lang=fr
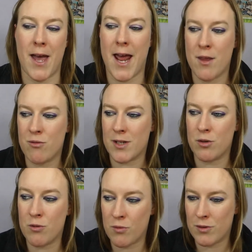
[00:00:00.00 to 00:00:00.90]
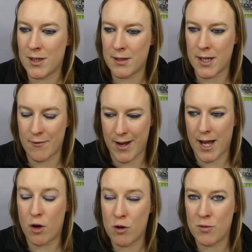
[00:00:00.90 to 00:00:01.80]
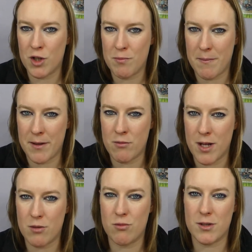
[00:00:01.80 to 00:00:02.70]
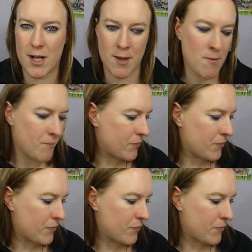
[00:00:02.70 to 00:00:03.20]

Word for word: Elle nous a demandé, enfin elle a commandé au Papa Noël du slime.